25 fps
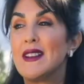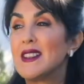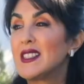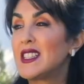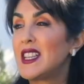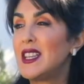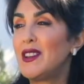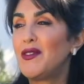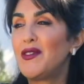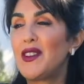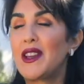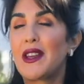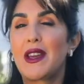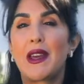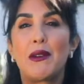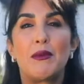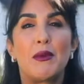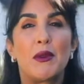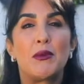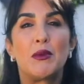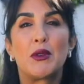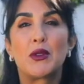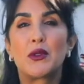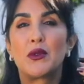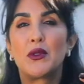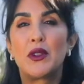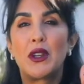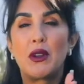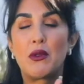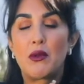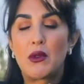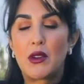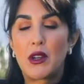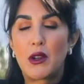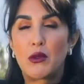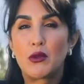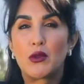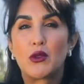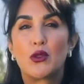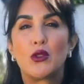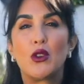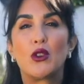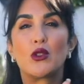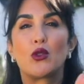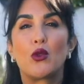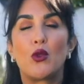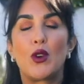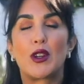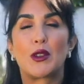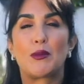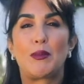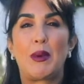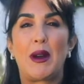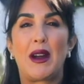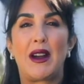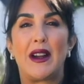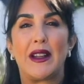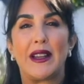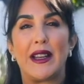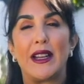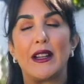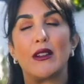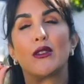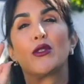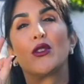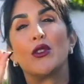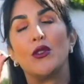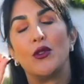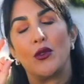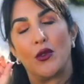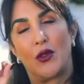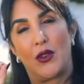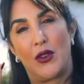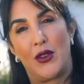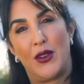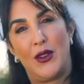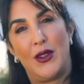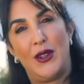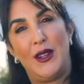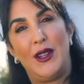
سكي في كان مومون دوني ولاو دو دغوات باراليل دونك